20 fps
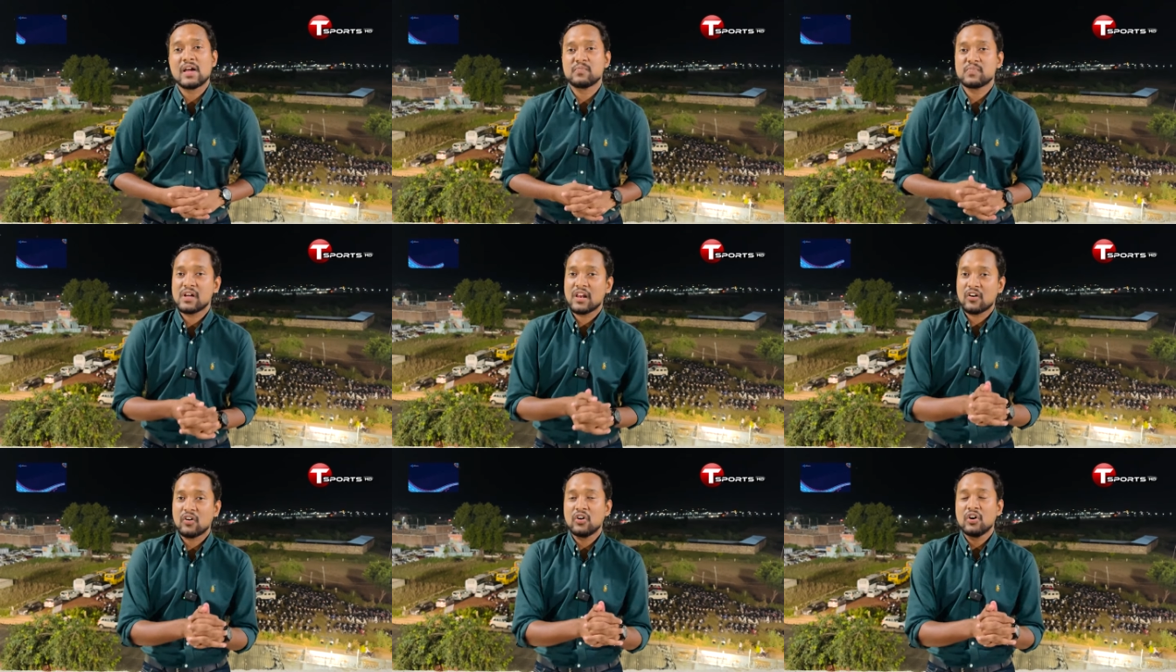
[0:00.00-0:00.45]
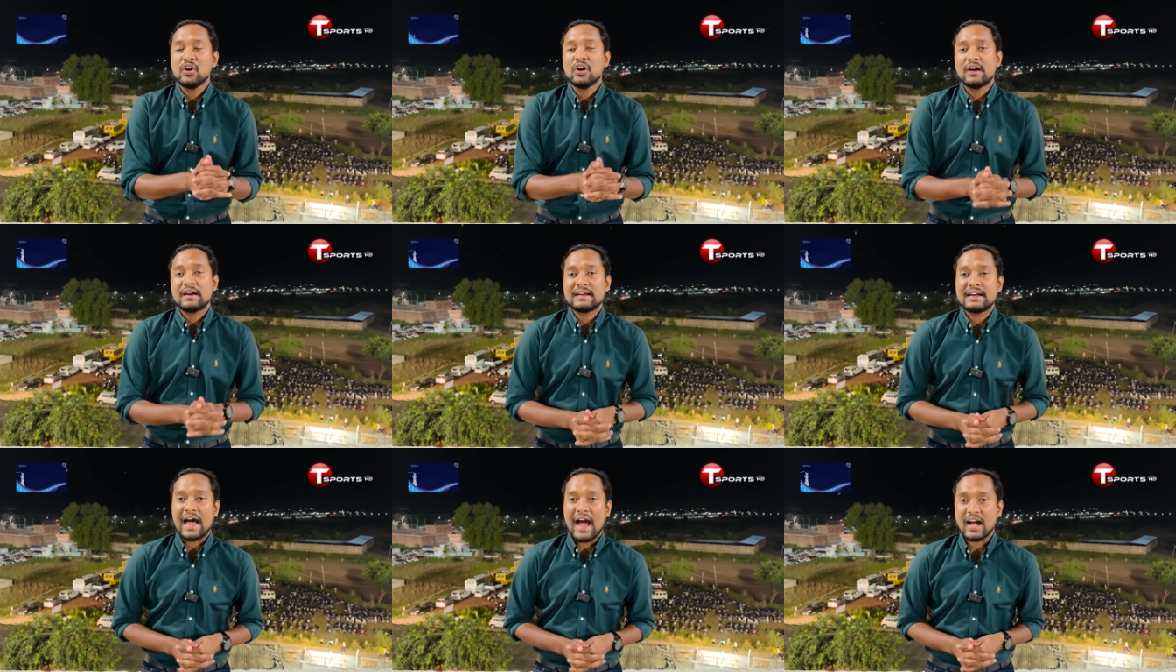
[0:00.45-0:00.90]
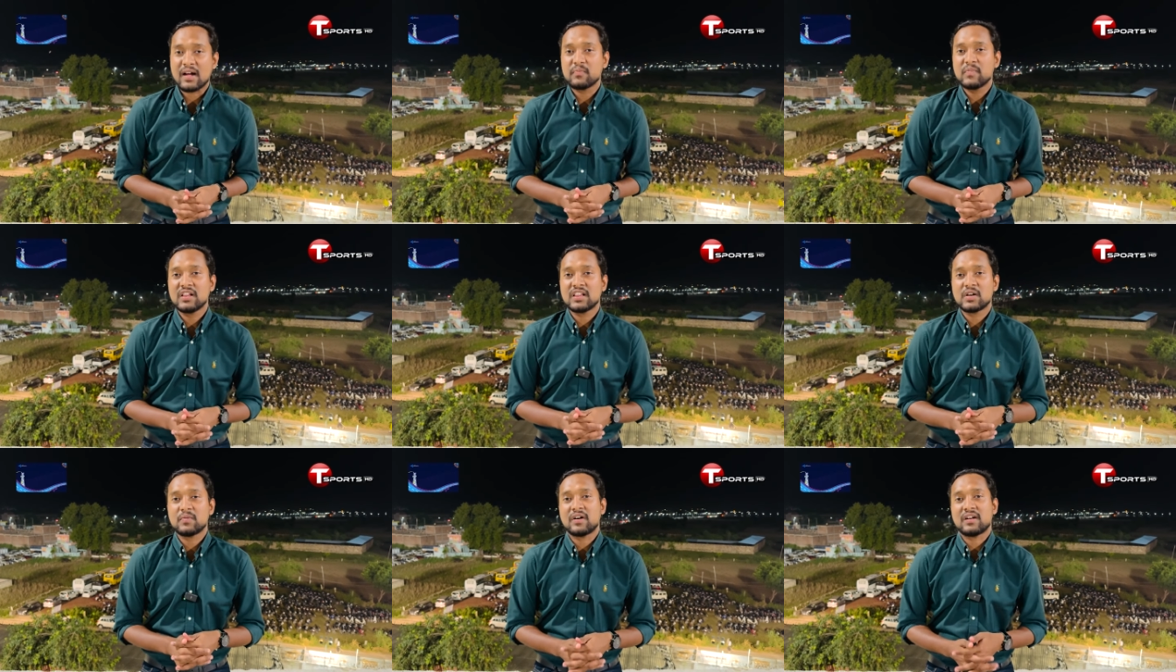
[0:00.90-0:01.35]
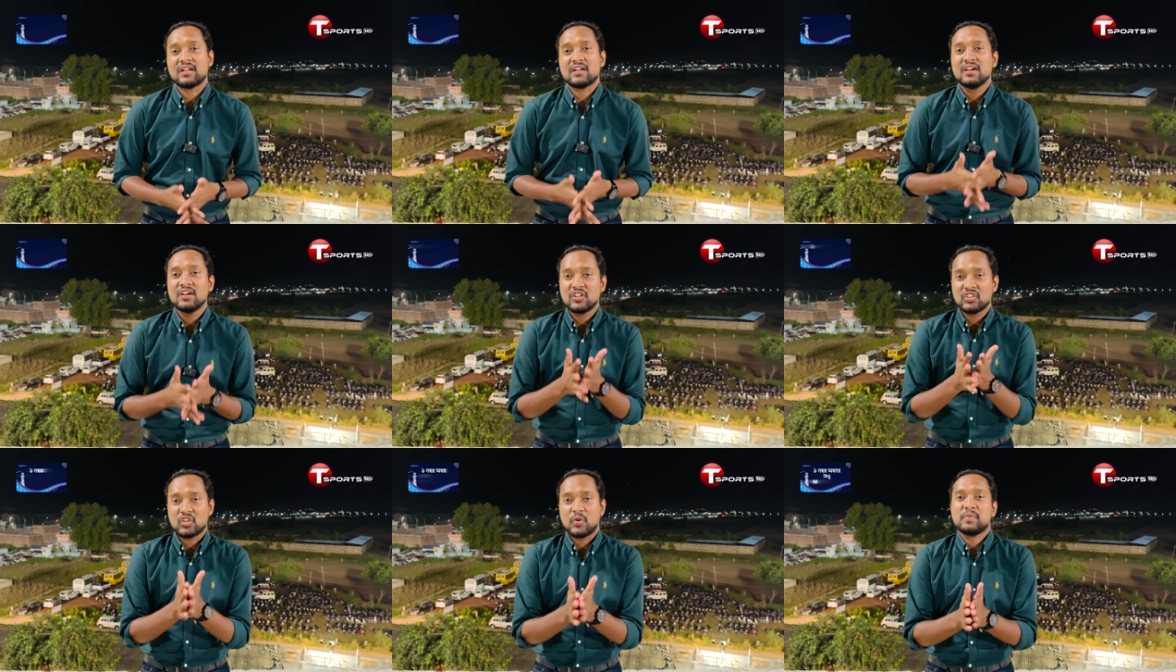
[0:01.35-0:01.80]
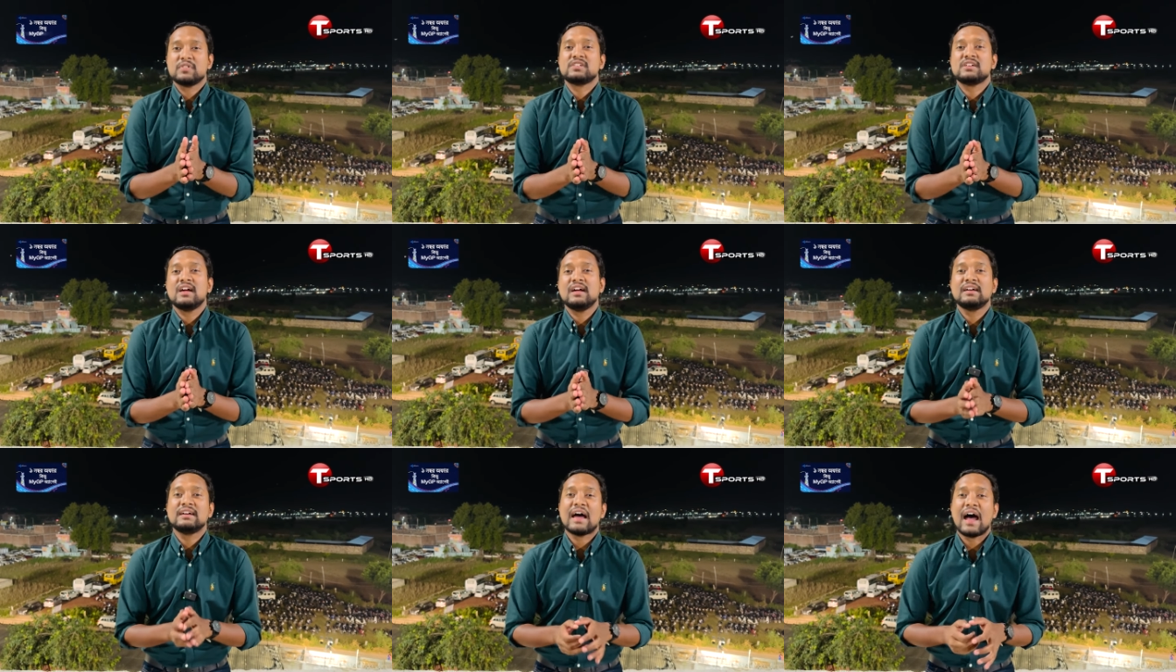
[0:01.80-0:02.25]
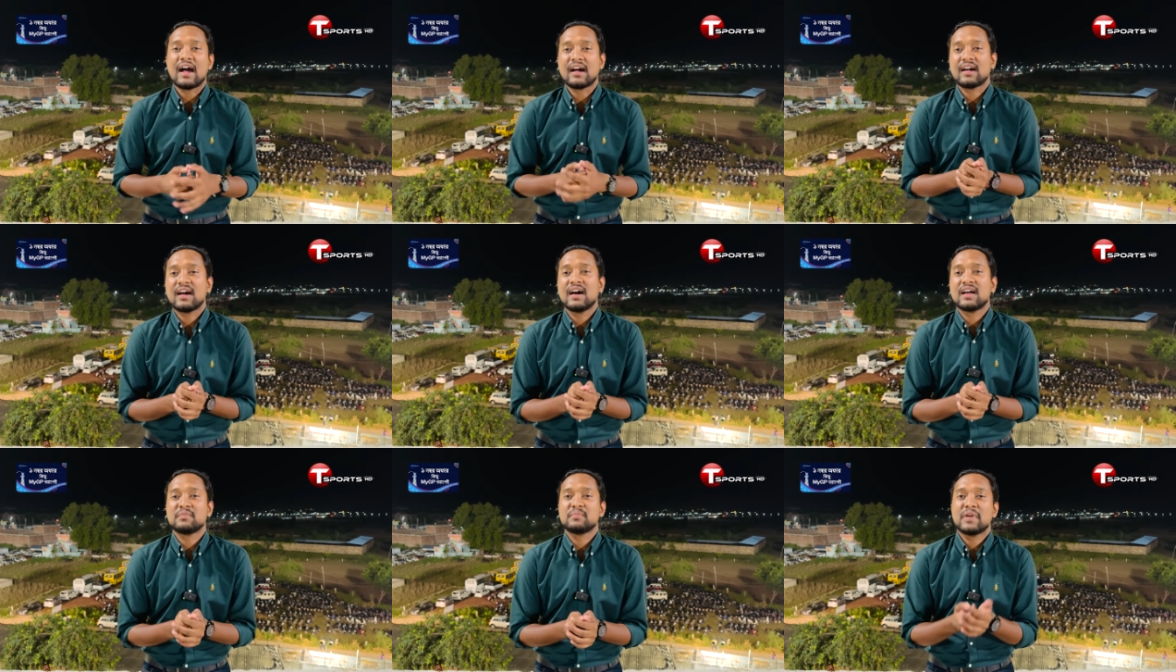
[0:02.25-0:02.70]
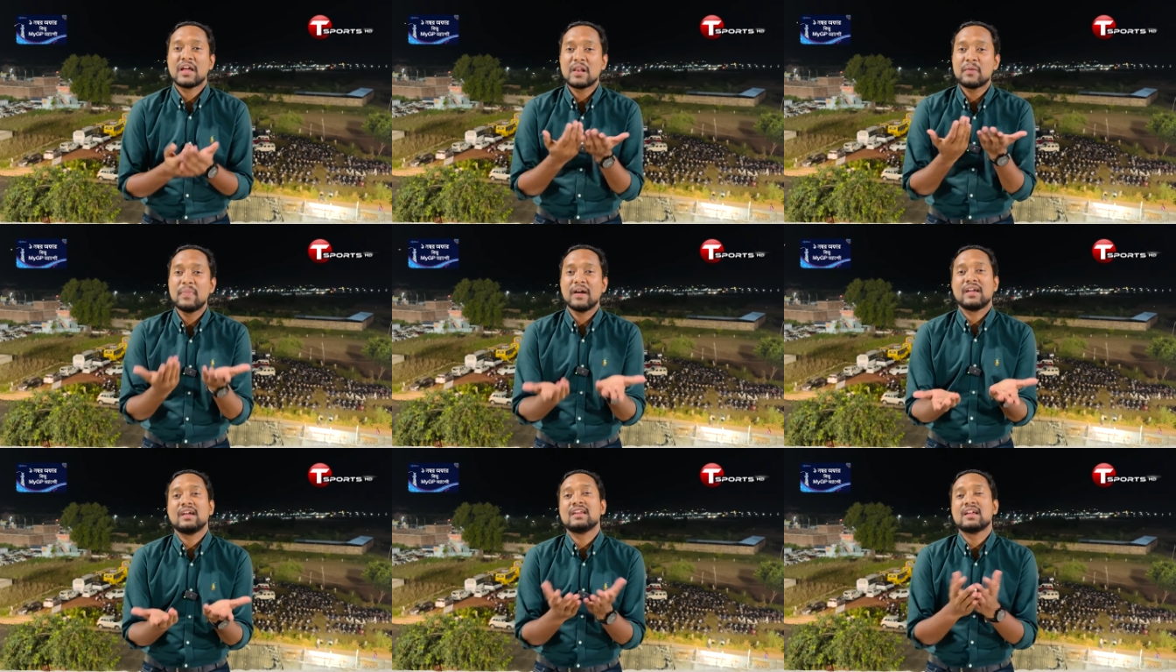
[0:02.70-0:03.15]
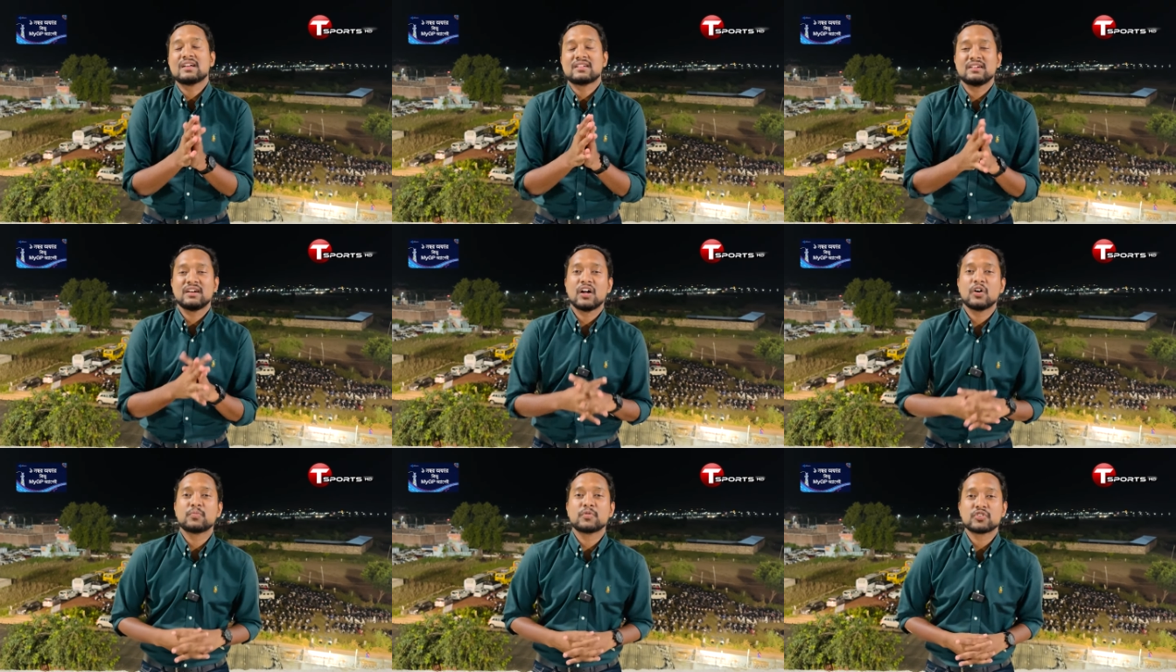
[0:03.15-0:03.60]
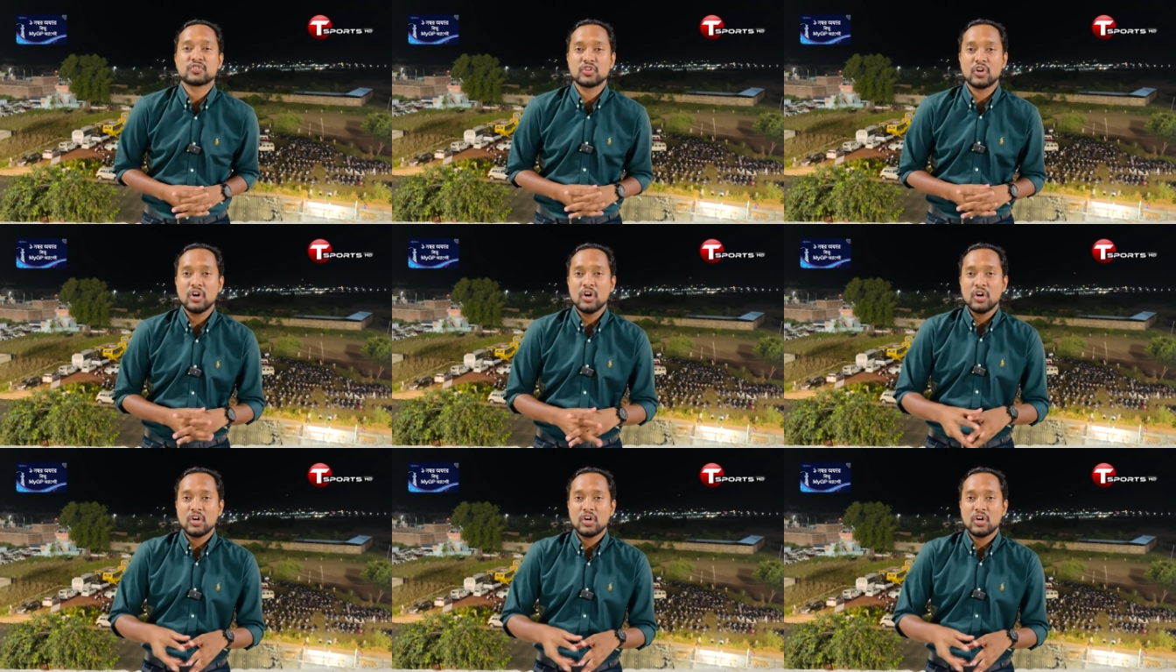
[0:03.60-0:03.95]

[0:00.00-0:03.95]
আইপিএলও ডাক মিলতে পারে তবে সেই ডাক আর মিলবে কি না সেটাও প্রশ্ন